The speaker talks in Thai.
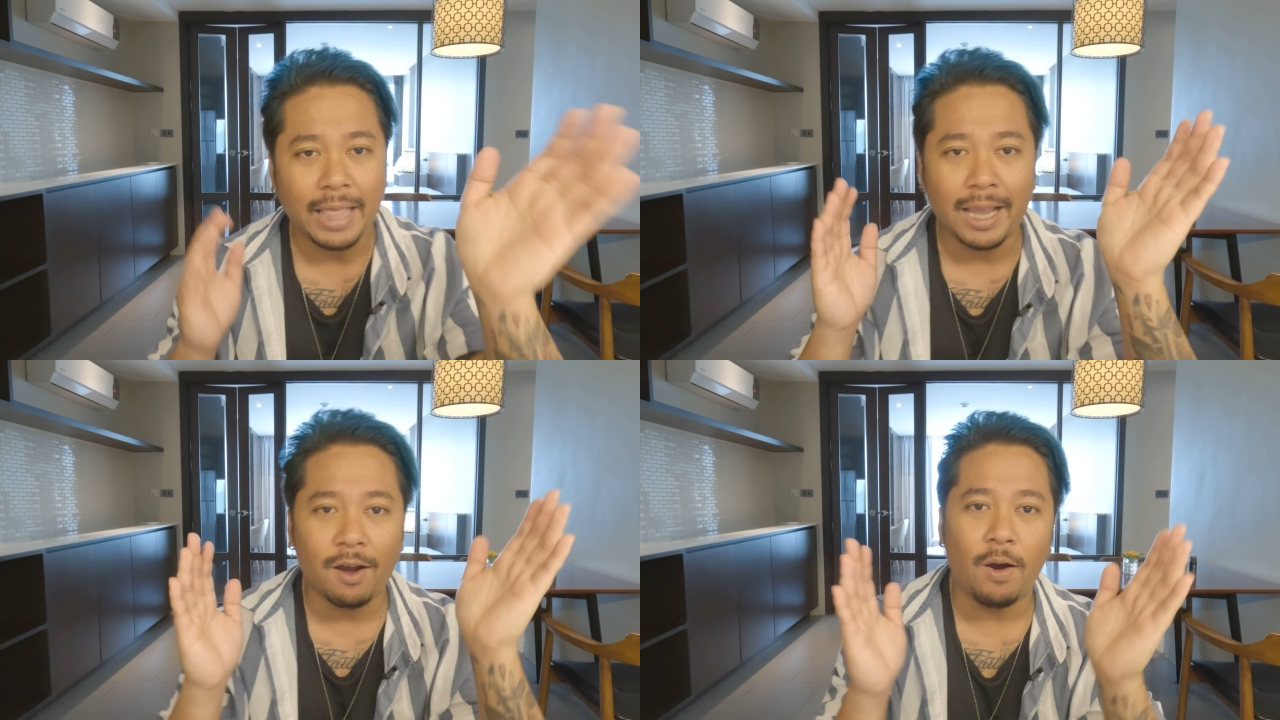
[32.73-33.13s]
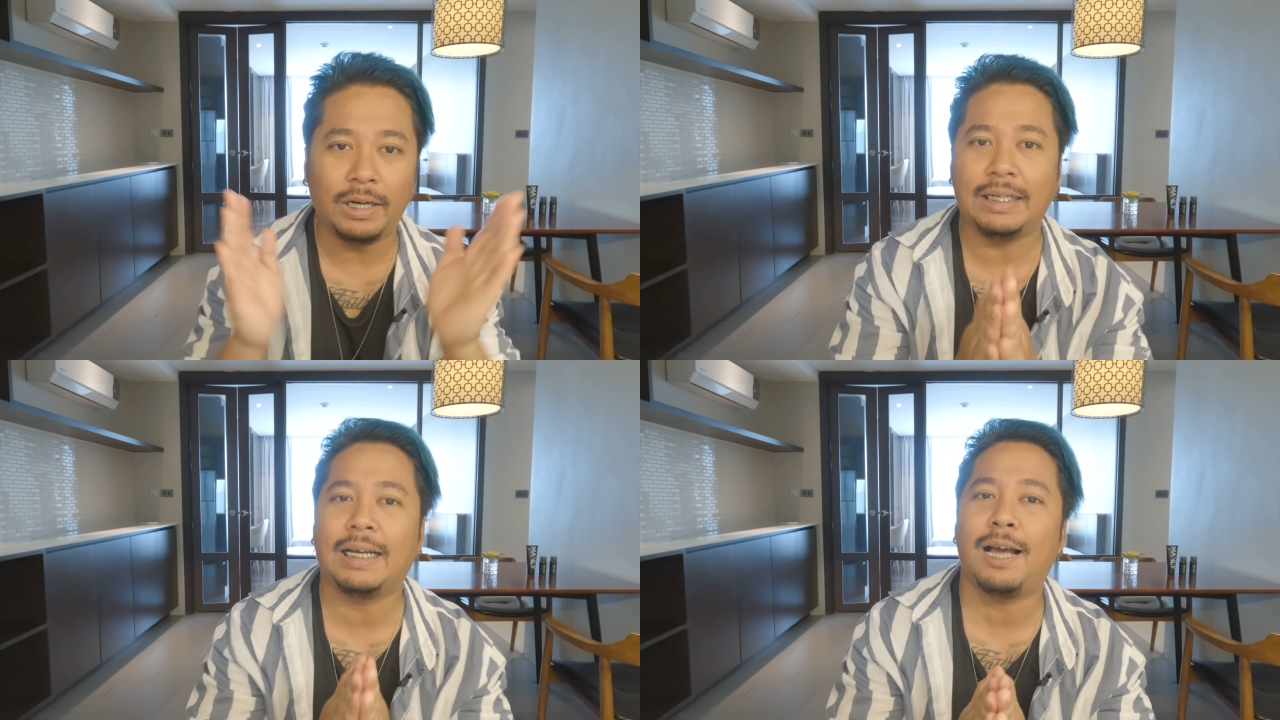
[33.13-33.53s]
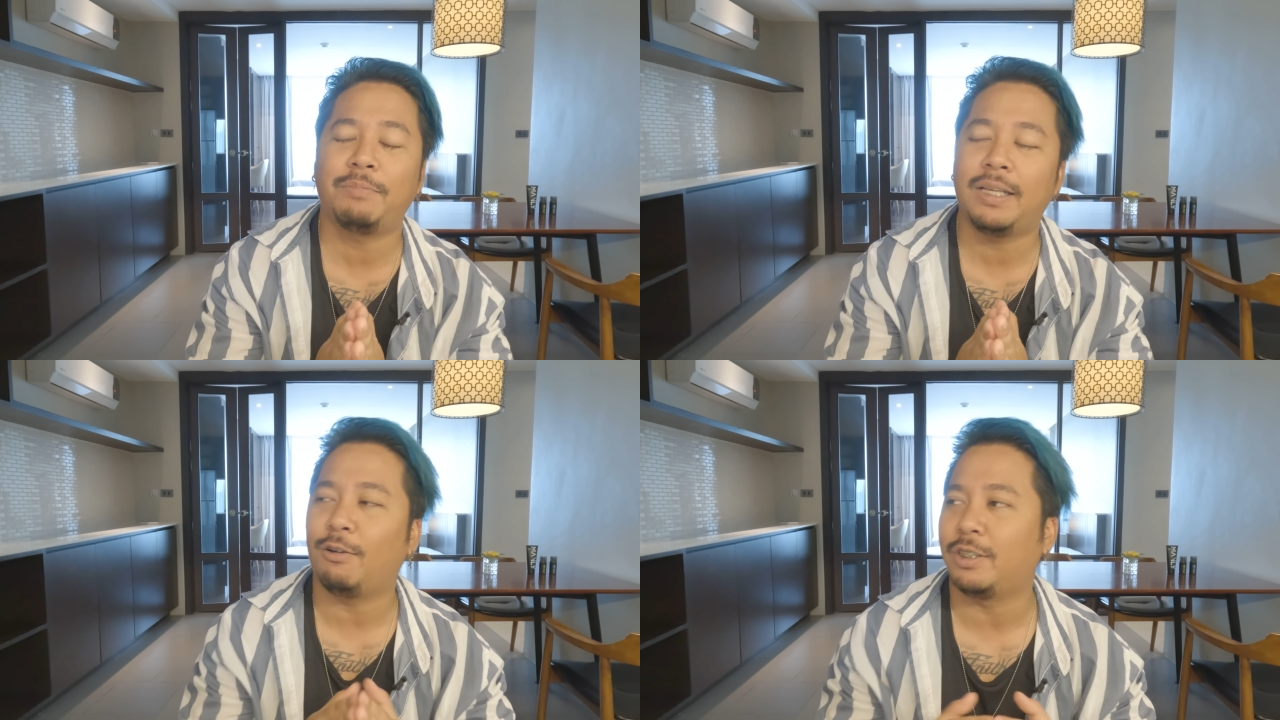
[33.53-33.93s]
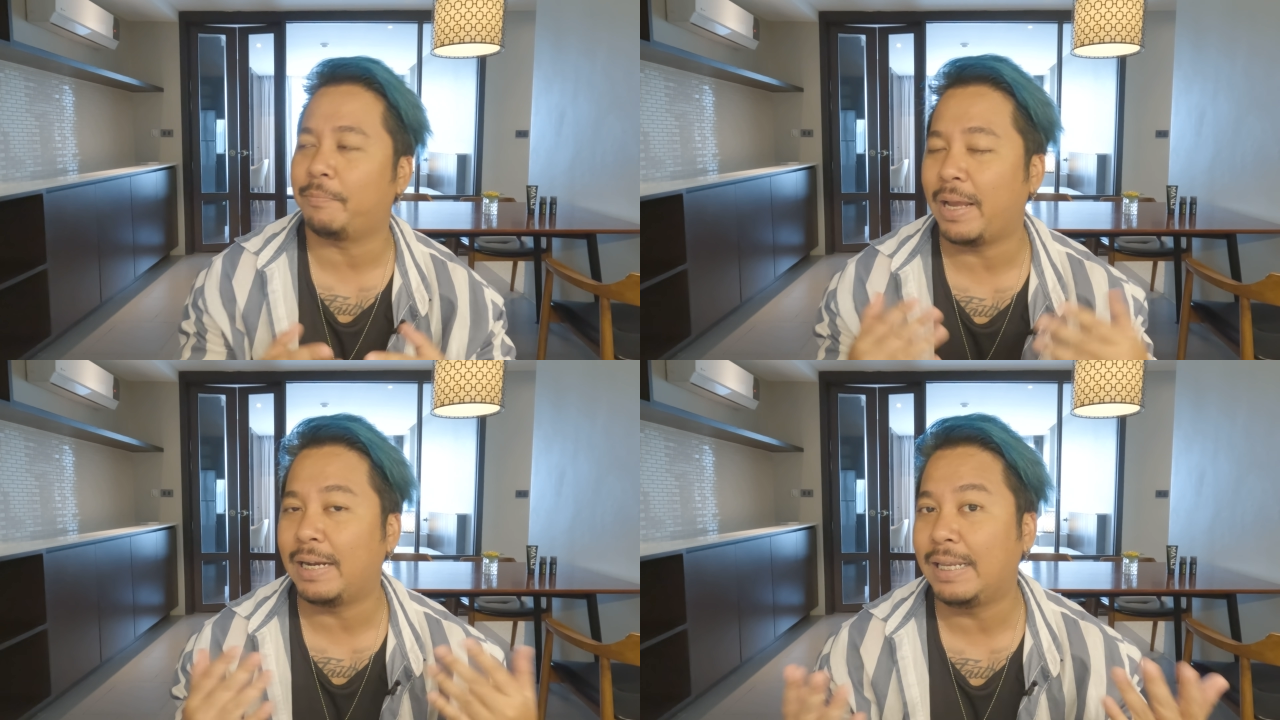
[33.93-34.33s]
แต่ก่อนอื่นนะครับที่เราจะ
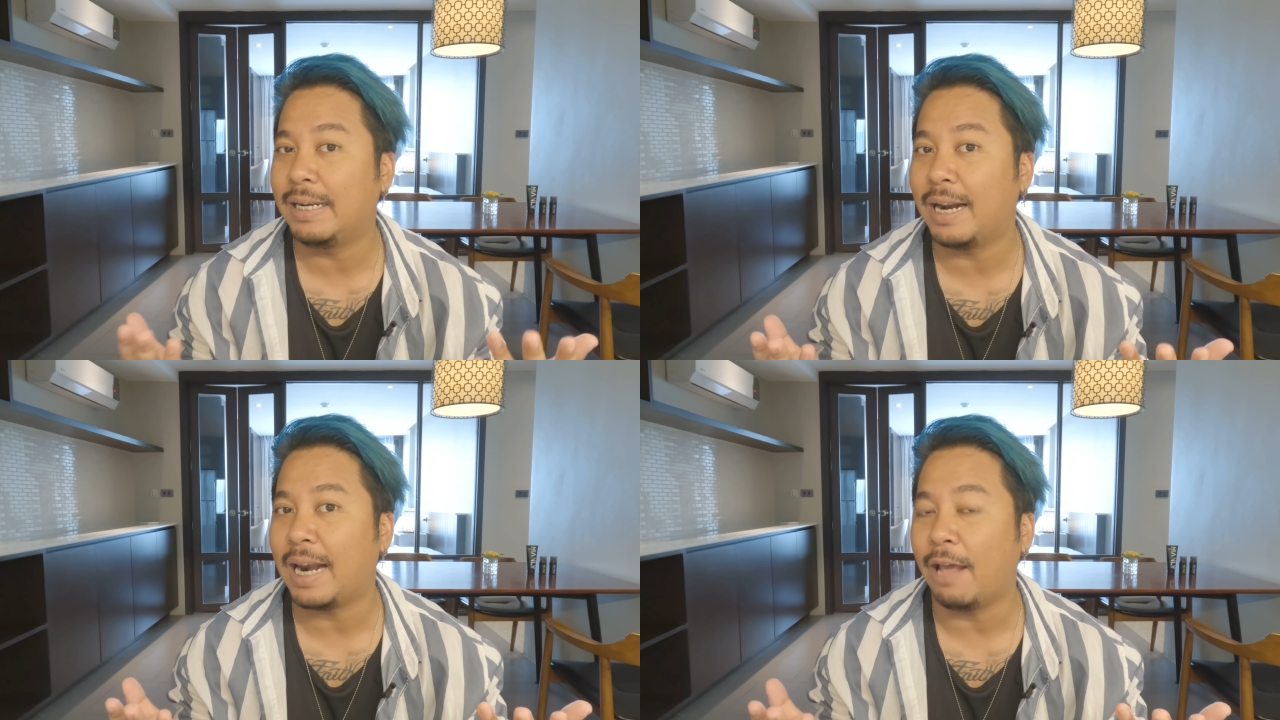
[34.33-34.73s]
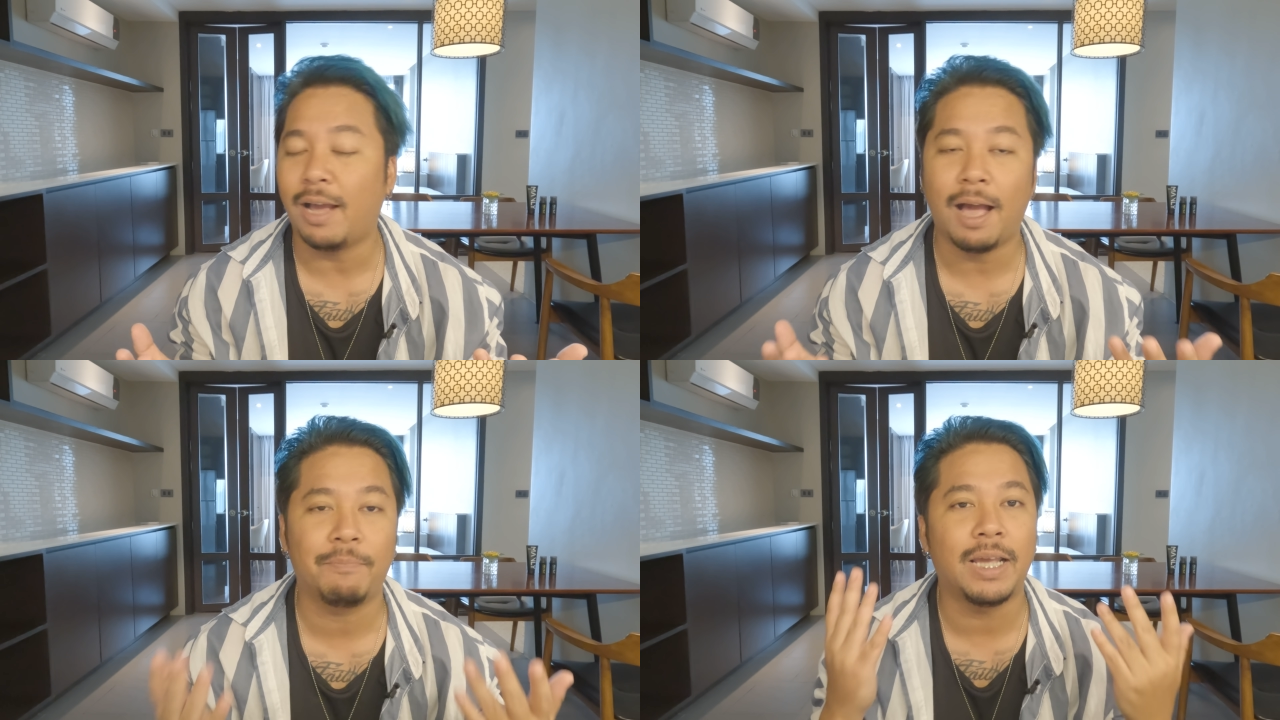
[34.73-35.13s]
ไปที่เรื่องราวนะครับ